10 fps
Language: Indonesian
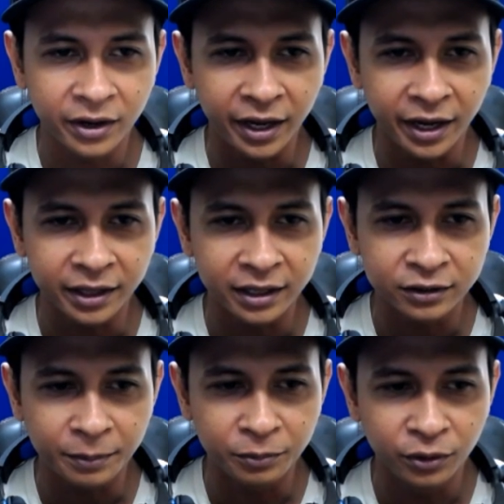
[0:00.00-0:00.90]
oke kita
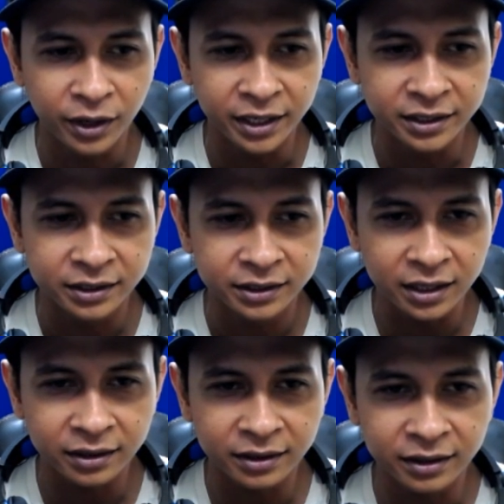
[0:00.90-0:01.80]
stop dulu guys
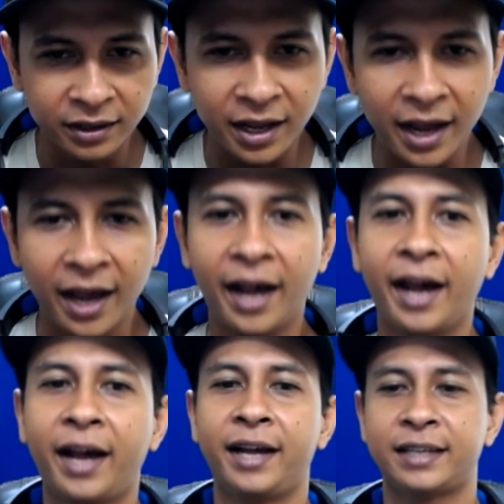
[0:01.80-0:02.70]
set nah
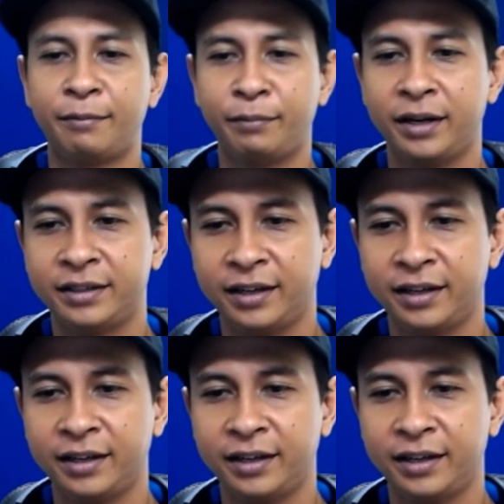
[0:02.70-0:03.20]
sampai di